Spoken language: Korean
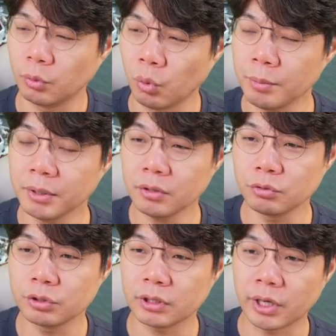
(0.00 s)
오랜만에
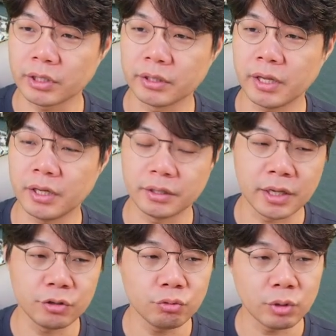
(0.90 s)
뉴스가 나왔는데
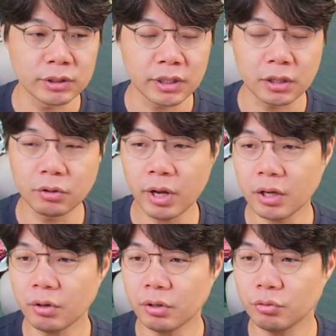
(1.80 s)
대중관세 이거
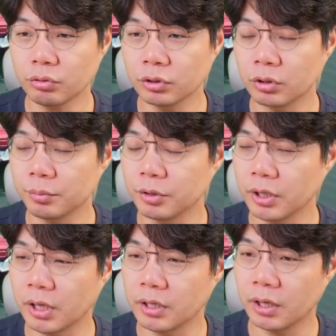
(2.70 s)
해결해 줄 것처럼
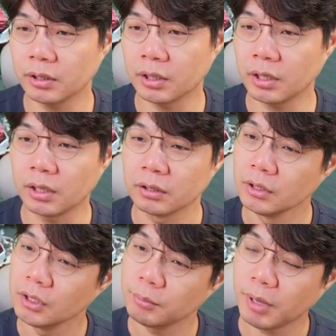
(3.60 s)
이렇게 얘기를 하다가
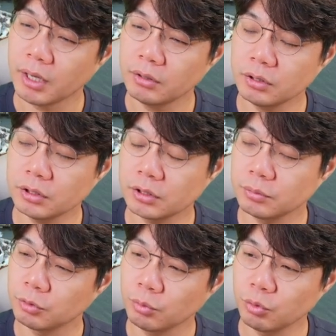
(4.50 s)
바이든이
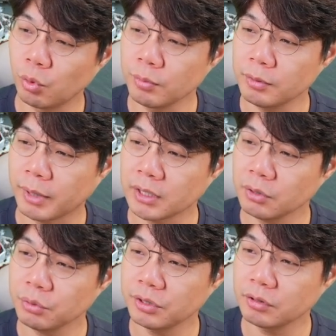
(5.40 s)
지금 너무 고민을 많이
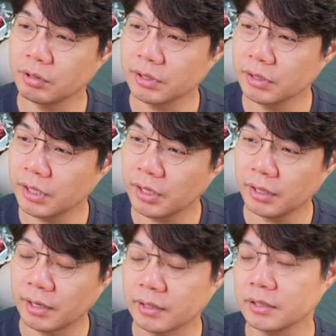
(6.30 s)
하고 있는 것
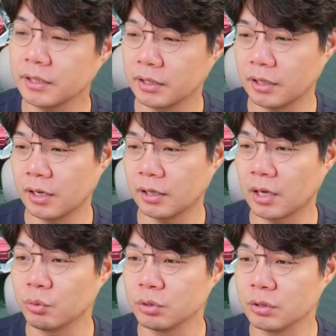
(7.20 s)
같은데 라는 이야기가 나오고